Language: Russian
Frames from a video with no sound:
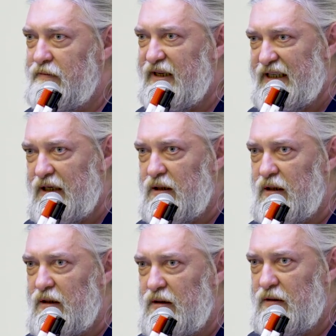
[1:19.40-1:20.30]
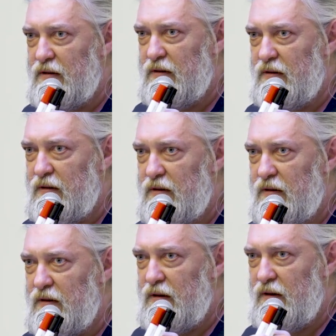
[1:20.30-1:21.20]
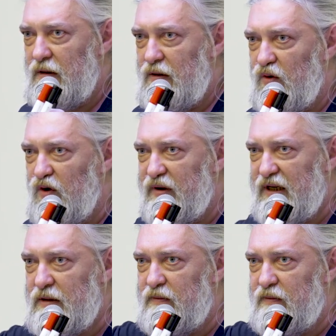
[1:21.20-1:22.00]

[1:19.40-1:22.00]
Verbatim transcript: Проследили? Образ